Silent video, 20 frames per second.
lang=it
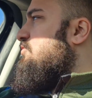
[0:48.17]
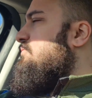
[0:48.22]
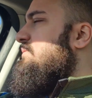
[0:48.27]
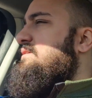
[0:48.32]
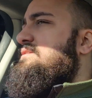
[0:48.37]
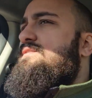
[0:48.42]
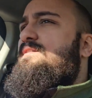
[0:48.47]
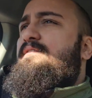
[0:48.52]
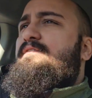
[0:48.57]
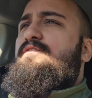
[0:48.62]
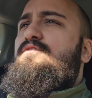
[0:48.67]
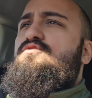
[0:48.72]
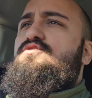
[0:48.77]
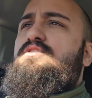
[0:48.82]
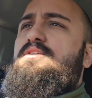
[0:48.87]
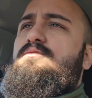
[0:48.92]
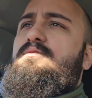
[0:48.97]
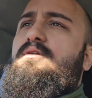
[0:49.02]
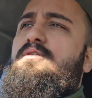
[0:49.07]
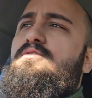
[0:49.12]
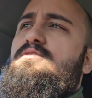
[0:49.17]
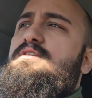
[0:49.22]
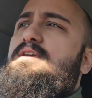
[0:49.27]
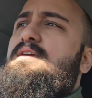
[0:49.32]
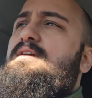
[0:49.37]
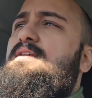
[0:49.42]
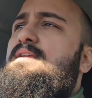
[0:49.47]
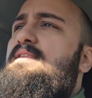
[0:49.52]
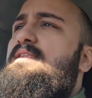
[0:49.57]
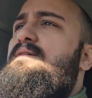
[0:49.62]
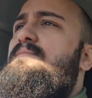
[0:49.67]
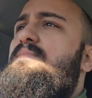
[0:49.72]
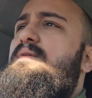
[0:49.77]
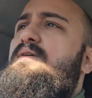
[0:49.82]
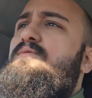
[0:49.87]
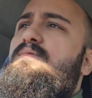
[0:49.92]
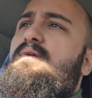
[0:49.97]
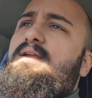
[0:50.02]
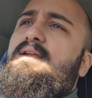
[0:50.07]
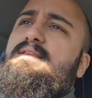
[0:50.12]
Come se fosse una cosa incredibile,
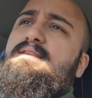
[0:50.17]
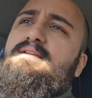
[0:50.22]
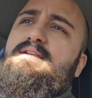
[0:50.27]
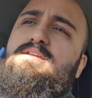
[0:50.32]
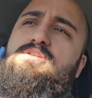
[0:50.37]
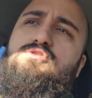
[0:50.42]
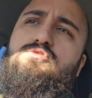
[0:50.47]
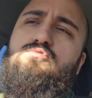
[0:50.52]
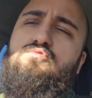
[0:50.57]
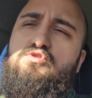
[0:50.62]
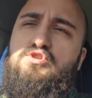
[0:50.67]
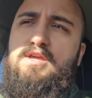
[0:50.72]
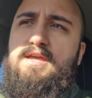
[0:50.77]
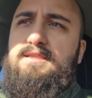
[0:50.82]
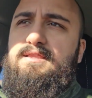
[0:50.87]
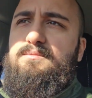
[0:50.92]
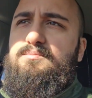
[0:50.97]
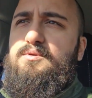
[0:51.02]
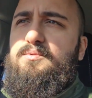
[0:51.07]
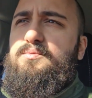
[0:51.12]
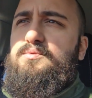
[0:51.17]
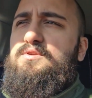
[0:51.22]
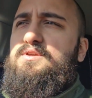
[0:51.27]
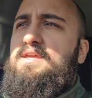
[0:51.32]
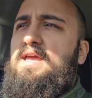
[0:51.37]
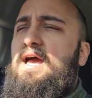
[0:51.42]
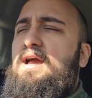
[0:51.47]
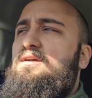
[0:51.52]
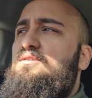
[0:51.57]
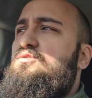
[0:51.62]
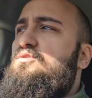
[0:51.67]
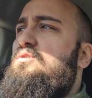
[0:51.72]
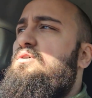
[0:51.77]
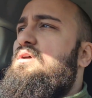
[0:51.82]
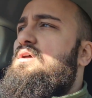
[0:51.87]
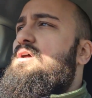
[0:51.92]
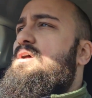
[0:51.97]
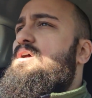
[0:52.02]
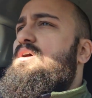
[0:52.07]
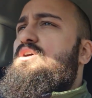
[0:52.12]
una lettera struggente proprio di Yankto
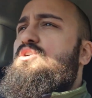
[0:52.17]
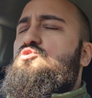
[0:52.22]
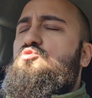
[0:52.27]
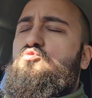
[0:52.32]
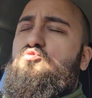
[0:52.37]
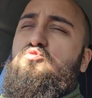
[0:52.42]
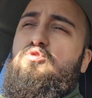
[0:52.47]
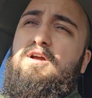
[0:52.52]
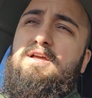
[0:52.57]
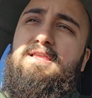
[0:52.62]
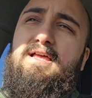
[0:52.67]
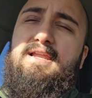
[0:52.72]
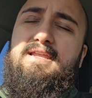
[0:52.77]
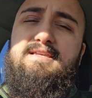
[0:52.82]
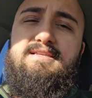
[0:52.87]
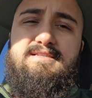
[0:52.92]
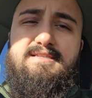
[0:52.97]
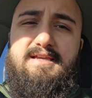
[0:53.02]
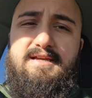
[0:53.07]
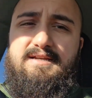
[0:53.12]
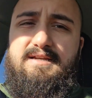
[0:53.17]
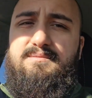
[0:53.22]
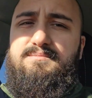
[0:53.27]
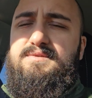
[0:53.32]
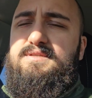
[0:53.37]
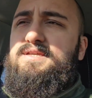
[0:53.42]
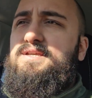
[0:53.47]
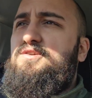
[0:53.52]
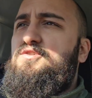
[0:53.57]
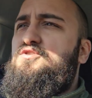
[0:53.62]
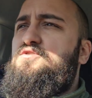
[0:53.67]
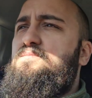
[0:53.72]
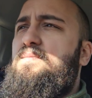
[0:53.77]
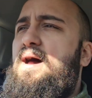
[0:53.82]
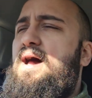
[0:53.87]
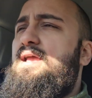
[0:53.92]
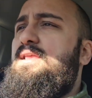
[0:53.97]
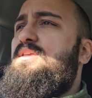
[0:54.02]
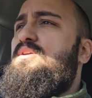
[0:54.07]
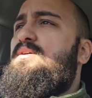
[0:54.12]
sul suo canale Instagram, se non
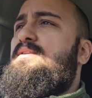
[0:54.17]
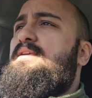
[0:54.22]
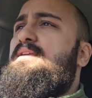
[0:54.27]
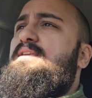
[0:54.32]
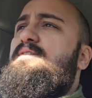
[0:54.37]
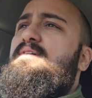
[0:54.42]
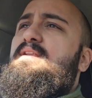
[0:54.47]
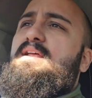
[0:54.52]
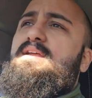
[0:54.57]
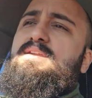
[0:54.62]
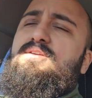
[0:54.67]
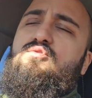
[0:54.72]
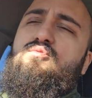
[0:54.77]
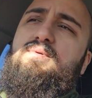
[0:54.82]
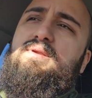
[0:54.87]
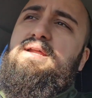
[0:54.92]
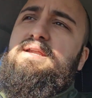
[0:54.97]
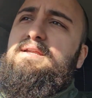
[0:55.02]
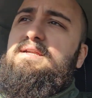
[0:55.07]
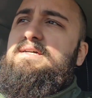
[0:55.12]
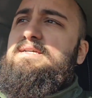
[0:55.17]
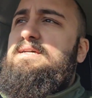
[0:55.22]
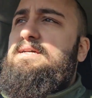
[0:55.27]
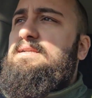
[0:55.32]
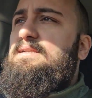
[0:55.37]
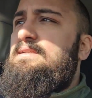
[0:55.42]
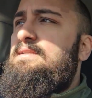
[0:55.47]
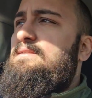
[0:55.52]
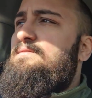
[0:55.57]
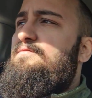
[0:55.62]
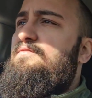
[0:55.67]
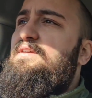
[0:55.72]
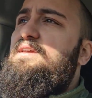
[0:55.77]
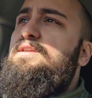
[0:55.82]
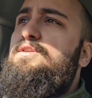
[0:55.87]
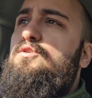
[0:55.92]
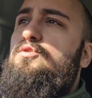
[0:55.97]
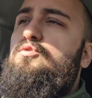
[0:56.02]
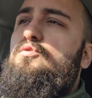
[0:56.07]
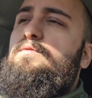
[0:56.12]
sbaglio, andatevela a recuperare la, il
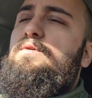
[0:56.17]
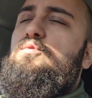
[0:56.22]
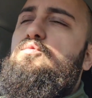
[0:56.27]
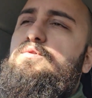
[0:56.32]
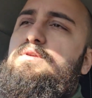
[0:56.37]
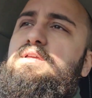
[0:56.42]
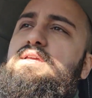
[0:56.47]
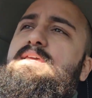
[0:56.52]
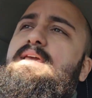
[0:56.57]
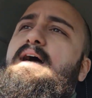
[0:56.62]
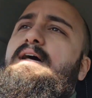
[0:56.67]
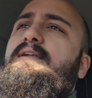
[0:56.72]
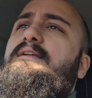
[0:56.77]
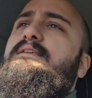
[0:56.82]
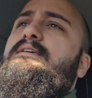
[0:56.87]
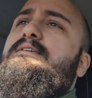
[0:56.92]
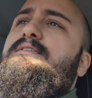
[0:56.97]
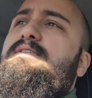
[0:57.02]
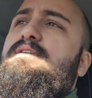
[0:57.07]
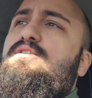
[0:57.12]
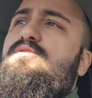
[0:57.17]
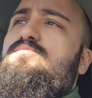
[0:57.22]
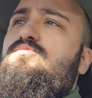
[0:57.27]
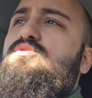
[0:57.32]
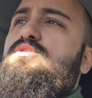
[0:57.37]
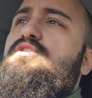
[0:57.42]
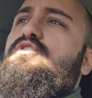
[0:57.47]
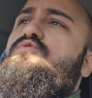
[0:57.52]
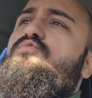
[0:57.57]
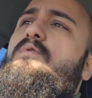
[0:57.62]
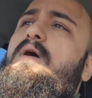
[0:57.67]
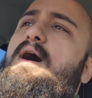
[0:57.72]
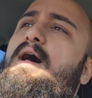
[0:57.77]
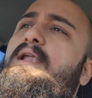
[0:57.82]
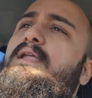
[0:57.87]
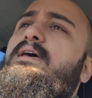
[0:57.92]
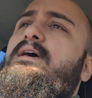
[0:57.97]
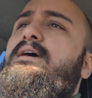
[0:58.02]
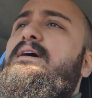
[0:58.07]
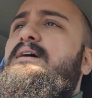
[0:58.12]
video dove lui dichiara di essere
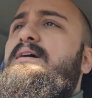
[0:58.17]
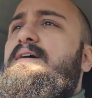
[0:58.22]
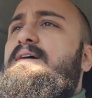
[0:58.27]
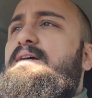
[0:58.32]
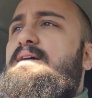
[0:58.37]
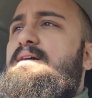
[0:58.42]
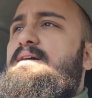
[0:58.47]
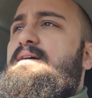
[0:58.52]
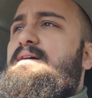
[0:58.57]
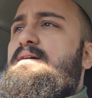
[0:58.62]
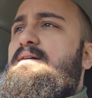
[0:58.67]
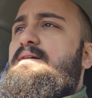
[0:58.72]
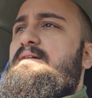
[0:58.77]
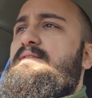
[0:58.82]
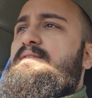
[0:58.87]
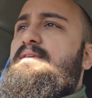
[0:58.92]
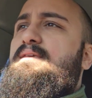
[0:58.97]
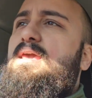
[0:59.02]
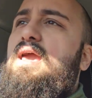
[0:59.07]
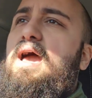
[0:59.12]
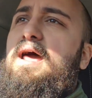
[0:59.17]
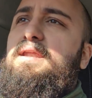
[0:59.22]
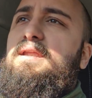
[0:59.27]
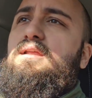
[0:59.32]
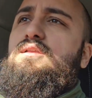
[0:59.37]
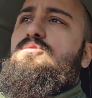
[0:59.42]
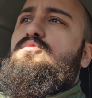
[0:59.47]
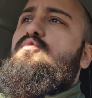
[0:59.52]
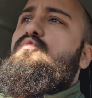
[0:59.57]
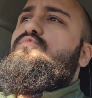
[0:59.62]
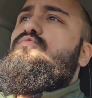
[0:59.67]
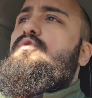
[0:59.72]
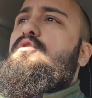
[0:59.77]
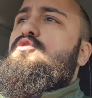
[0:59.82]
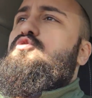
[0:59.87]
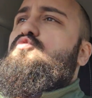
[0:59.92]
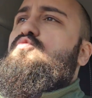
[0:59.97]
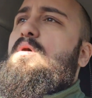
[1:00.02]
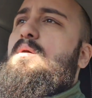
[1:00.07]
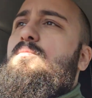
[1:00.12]
omosessuale eh, dichiara del tutto il
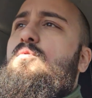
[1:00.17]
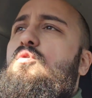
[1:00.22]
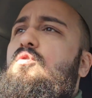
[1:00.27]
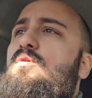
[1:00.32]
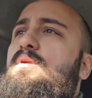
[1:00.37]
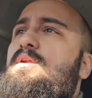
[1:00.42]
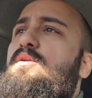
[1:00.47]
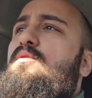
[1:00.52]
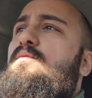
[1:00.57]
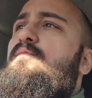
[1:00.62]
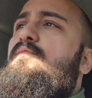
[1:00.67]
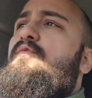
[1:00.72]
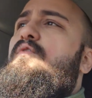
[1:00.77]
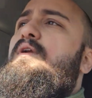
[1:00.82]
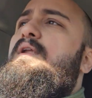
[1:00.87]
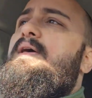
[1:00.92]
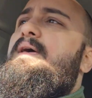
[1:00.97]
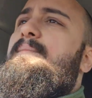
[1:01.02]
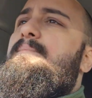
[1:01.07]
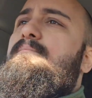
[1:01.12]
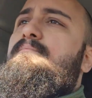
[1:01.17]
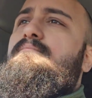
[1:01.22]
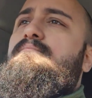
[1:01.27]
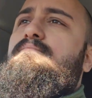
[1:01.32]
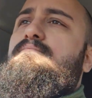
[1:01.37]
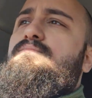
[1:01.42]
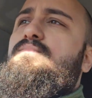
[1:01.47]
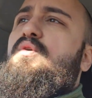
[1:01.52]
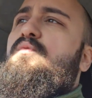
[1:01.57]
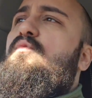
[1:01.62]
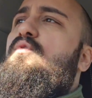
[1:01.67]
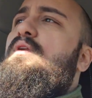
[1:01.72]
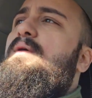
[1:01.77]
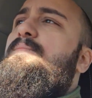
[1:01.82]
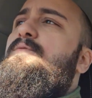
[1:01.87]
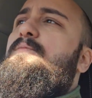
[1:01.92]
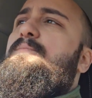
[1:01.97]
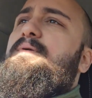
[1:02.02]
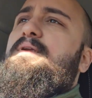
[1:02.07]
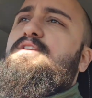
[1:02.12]
suo amore, non vuole, non vuole
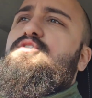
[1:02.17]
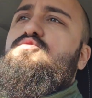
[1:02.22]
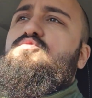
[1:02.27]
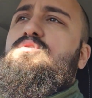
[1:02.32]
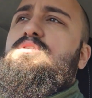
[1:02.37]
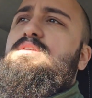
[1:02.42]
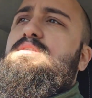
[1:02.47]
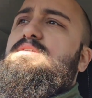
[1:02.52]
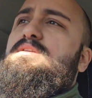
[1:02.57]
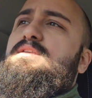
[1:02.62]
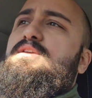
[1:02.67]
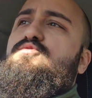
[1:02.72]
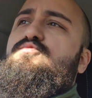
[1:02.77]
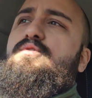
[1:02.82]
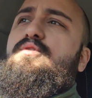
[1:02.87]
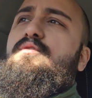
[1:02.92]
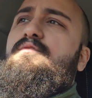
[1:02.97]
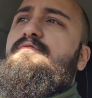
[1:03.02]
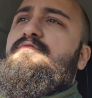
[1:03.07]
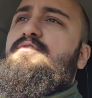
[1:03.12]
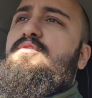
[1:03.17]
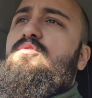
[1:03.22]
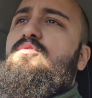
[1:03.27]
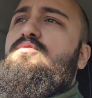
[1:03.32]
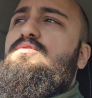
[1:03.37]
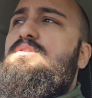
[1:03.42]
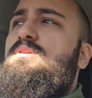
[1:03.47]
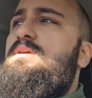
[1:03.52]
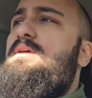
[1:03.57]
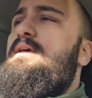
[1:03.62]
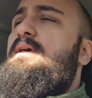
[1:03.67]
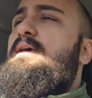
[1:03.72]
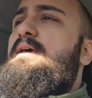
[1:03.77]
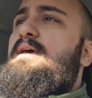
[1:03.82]
più pregiudizi nei suoi confronti.